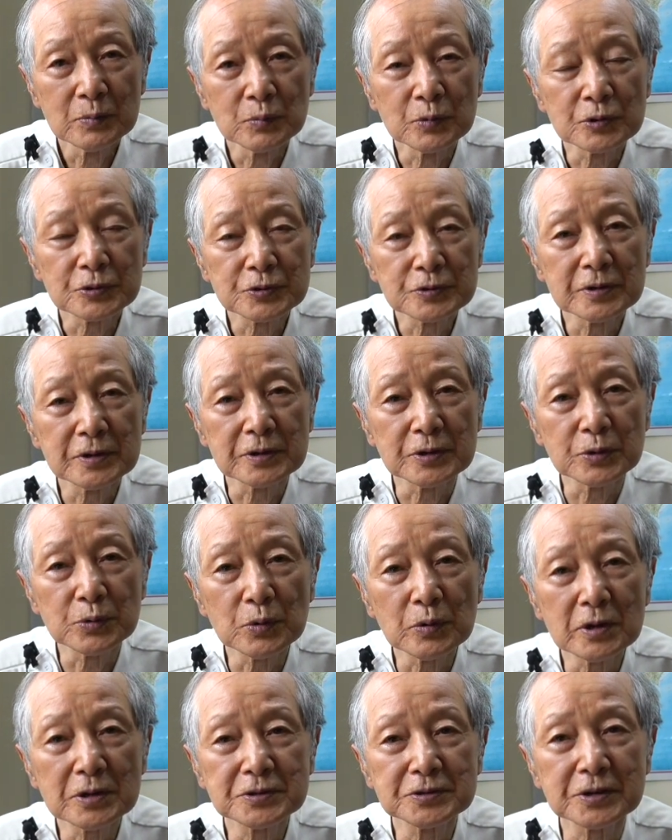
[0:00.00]
もうすでに
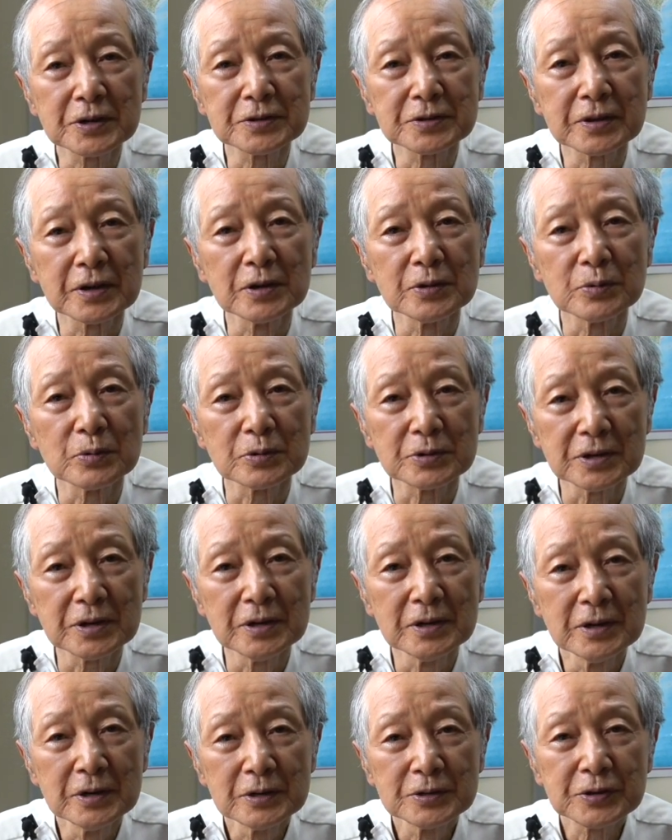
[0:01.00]
弱っちゃってんの
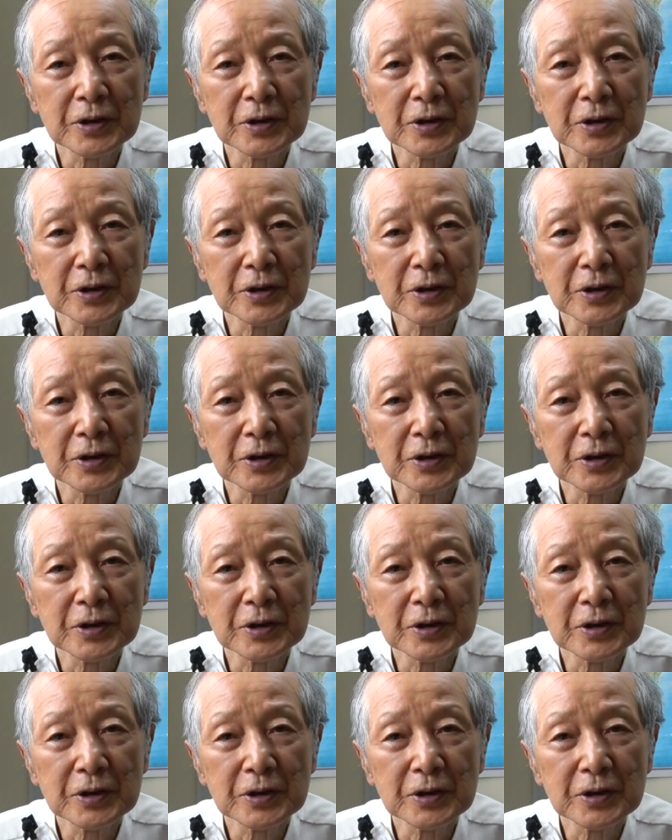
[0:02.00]
に、